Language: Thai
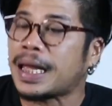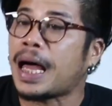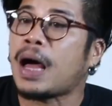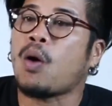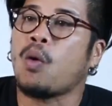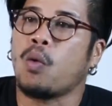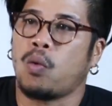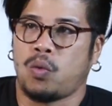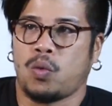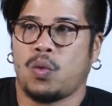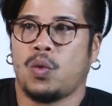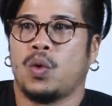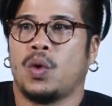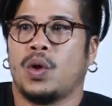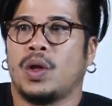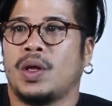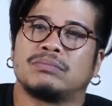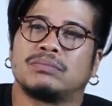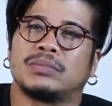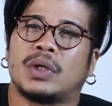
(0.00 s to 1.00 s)
ก้องเกียรติ
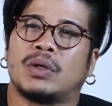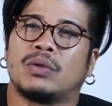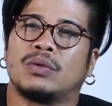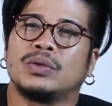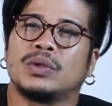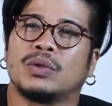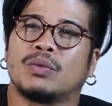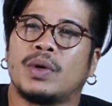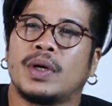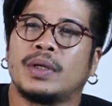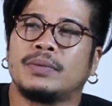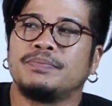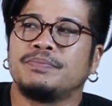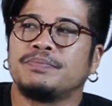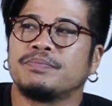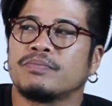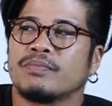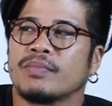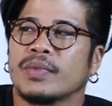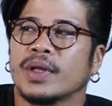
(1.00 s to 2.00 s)
โขมสิริ
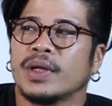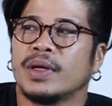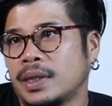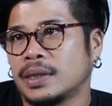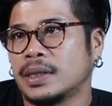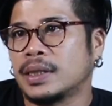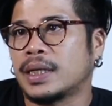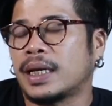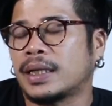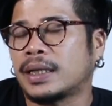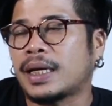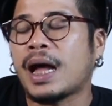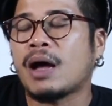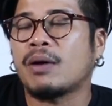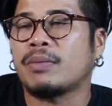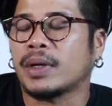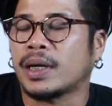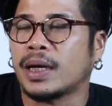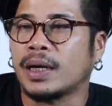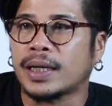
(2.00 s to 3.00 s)
เจ้าของผล
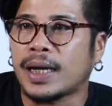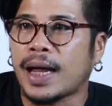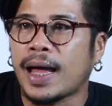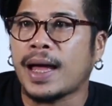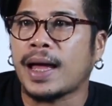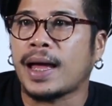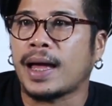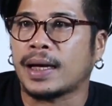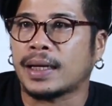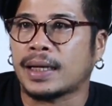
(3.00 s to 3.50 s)
งานอย่าง